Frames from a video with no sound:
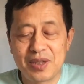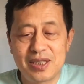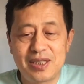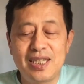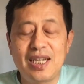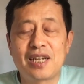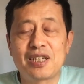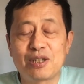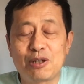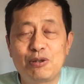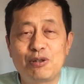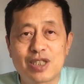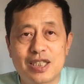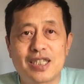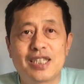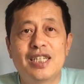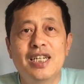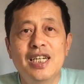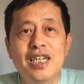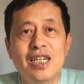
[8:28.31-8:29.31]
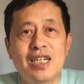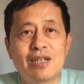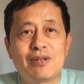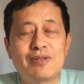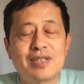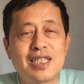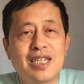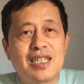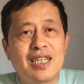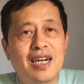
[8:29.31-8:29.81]
这样的过程，
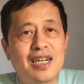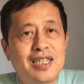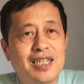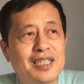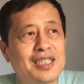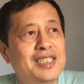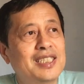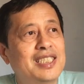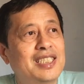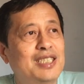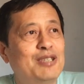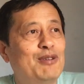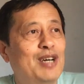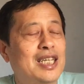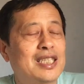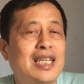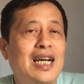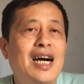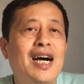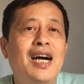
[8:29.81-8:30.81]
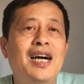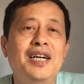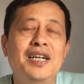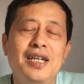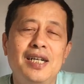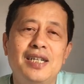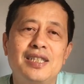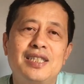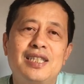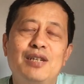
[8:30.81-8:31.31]
共产党可能希望他
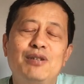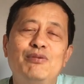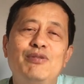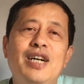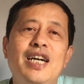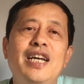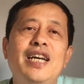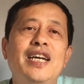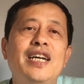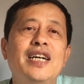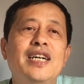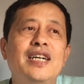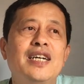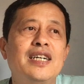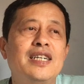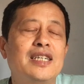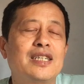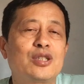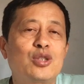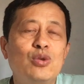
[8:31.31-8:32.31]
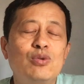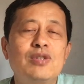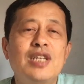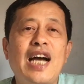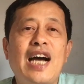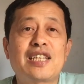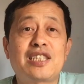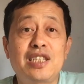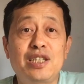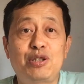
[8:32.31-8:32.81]
成为呃中
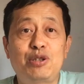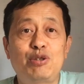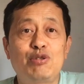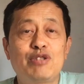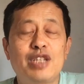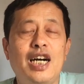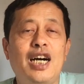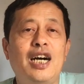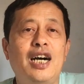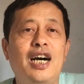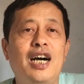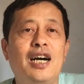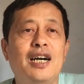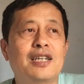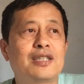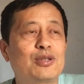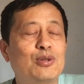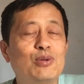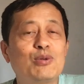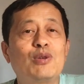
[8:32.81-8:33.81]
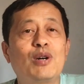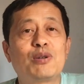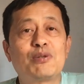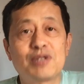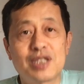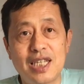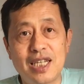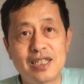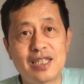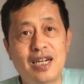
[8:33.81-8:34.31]
亚地区的啊中国
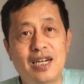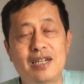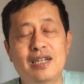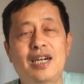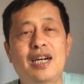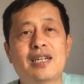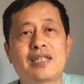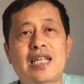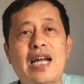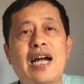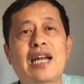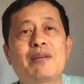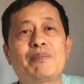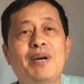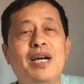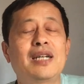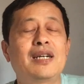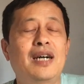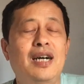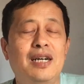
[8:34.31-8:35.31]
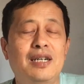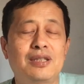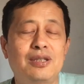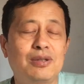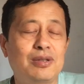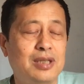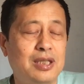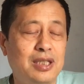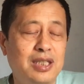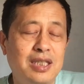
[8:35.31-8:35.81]
共产党啊塔利班啊
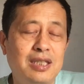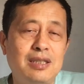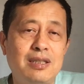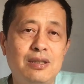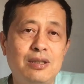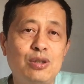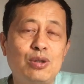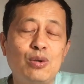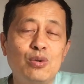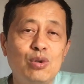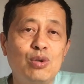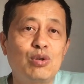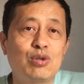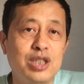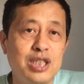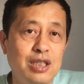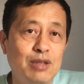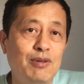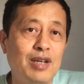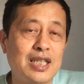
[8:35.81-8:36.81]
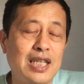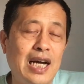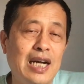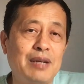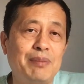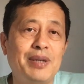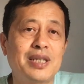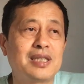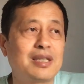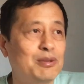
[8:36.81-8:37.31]
就是中共希望塔
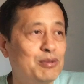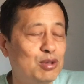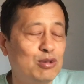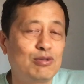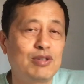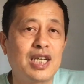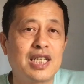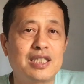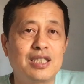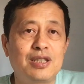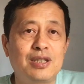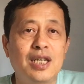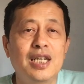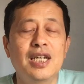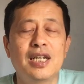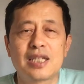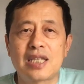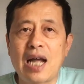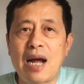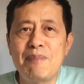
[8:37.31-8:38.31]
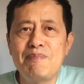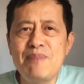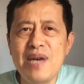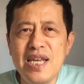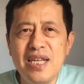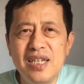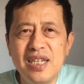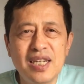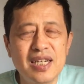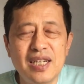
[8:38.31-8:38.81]
利班成为中亚地区，他
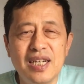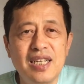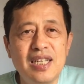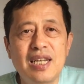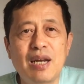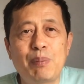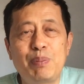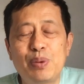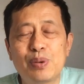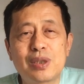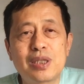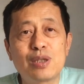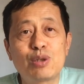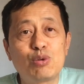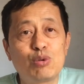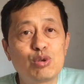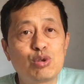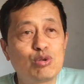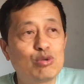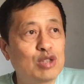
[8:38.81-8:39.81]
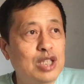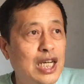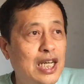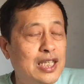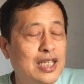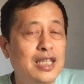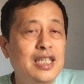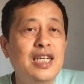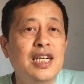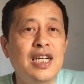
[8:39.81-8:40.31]
没那个力量。普斯图族的
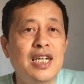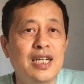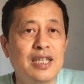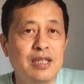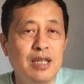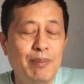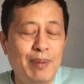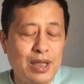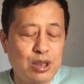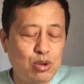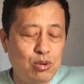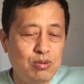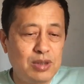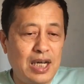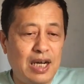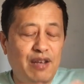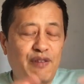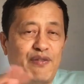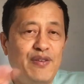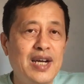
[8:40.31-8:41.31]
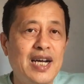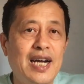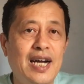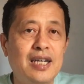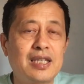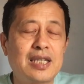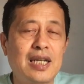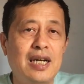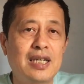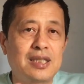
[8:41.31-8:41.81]
人，你把中亚一分
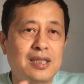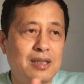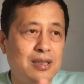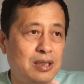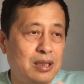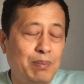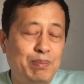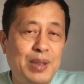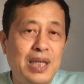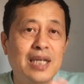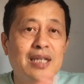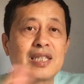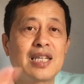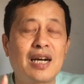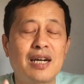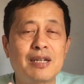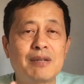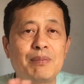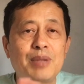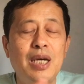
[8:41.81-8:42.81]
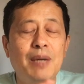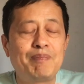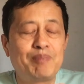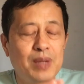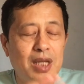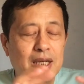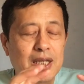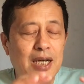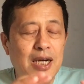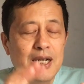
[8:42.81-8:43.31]
开，他就是平等没有
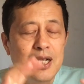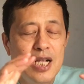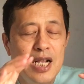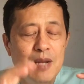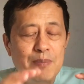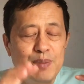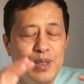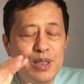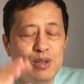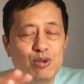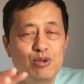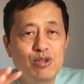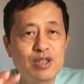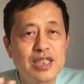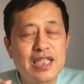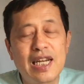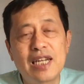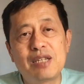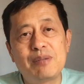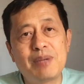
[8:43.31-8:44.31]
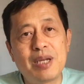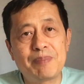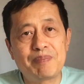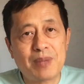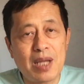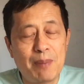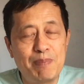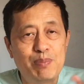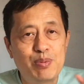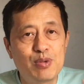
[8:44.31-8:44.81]
那个平均在里面，
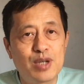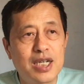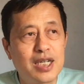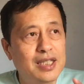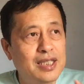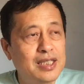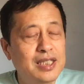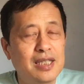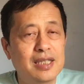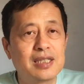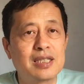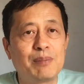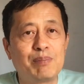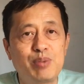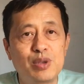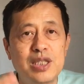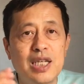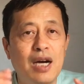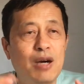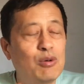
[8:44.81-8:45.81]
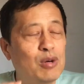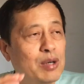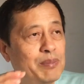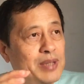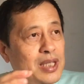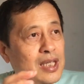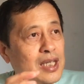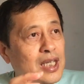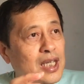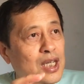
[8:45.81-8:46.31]
他不可能形成。不像我
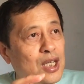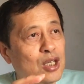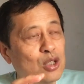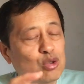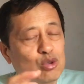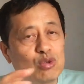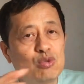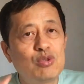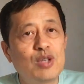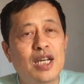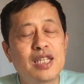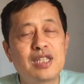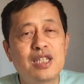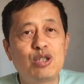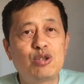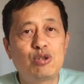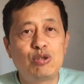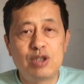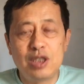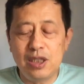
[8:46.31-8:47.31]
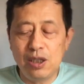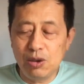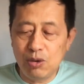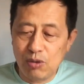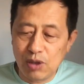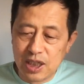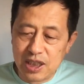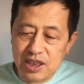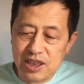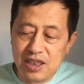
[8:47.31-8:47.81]
们中原地区，经
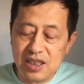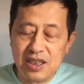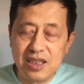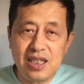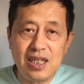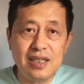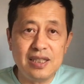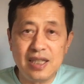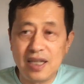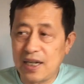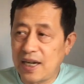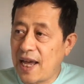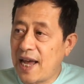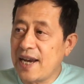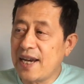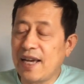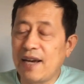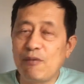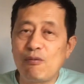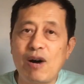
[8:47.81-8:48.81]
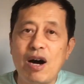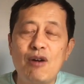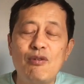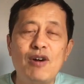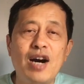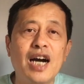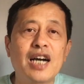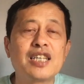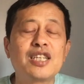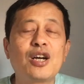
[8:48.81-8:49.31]
过了几千年来来往
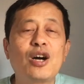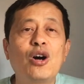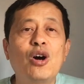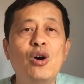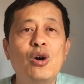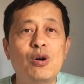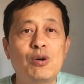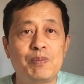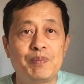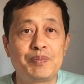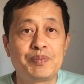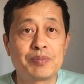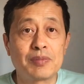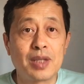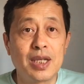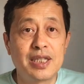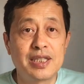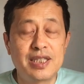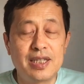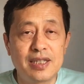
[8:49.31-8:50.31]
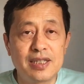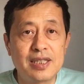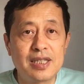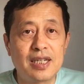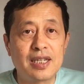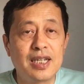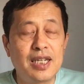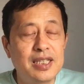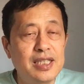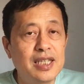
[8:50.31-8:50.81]
往以后，形
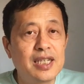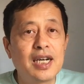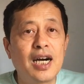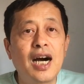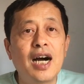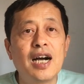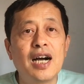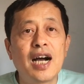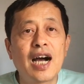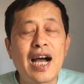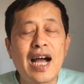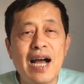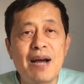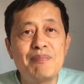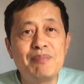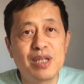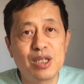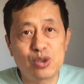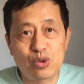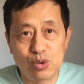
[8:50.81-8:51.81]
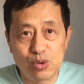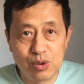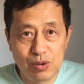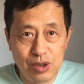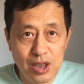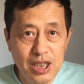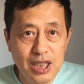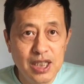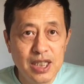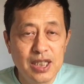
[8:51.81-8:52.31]
成了一个汉民族，
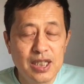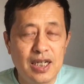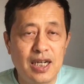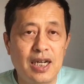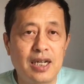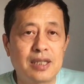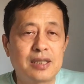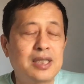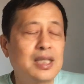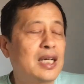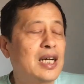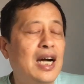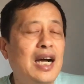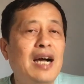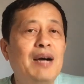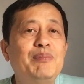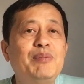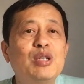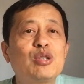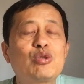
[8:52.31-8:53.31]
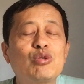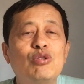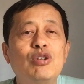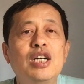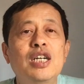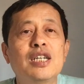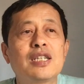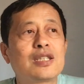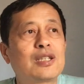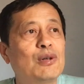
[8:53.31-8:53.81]
啊这个汉民
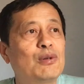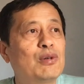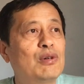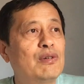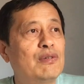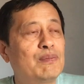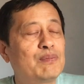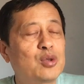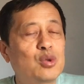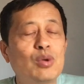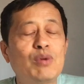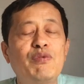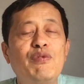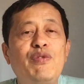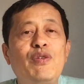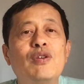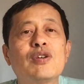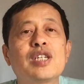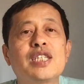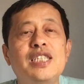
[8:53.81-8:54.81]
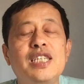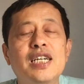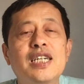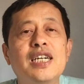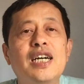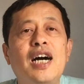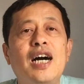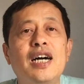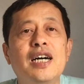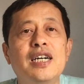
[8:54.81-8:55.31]
族都遵奉一
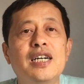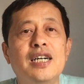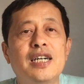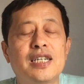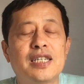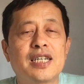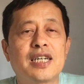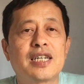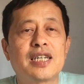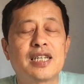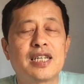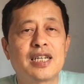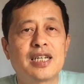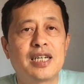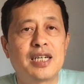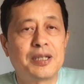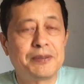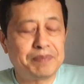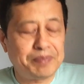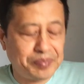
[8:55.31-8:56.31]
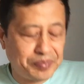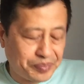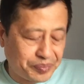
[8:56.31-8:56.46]
个那个那个。